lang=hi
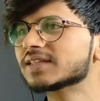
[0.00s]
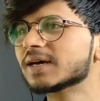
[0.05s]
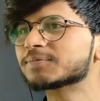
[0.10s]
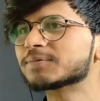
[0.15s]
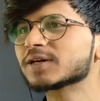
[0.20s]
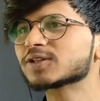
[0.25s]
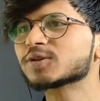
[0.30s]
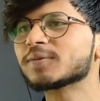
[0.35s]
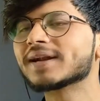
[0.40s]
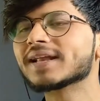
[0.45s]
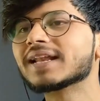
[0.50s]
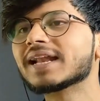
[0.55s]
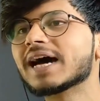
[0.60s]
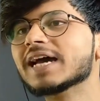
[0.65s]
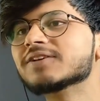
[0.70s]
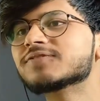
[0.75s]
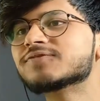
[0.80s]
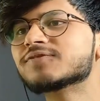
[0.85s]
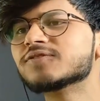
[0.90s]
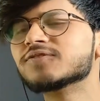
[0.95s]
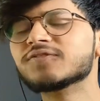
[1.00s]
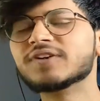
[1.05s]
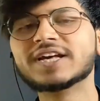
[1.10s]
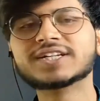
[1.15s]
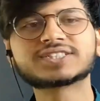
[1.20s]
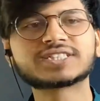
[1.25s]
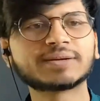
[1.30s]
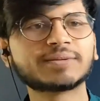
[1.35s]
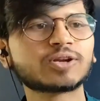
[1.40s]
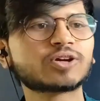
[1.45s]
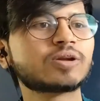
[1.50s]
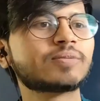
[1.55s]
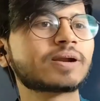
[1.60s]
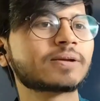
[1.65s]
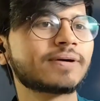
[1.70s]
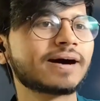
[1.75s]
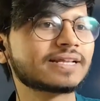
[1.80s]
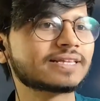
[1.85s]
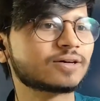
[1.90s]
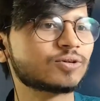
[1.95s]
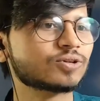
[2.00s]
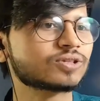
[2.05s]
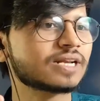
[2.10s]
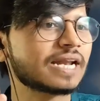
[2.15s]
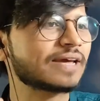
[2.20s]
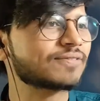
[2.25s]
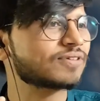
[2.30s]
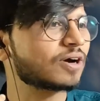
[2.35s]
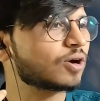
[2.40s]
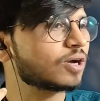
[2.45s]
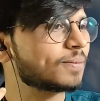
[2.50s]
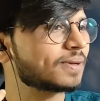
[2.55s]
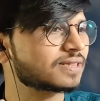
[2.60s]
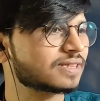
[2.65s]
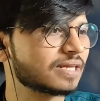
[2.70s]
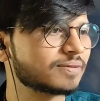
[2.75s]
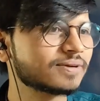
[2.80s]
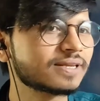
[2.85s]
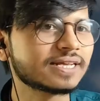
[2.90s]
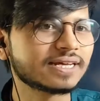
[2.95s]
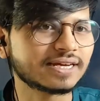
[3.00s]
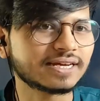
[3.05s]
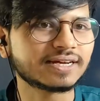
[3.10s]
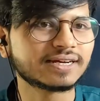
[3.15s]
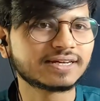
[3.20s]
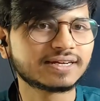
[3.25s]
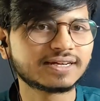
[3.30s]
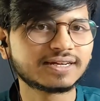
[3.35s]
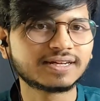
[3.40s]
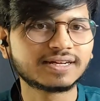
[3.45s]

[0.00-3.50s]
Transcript: तब तक तुम्हारी लाइफ वेस्ट है बिल्कुल बर्बाद है उस लाइफ का कोई मतलब ही नहीं है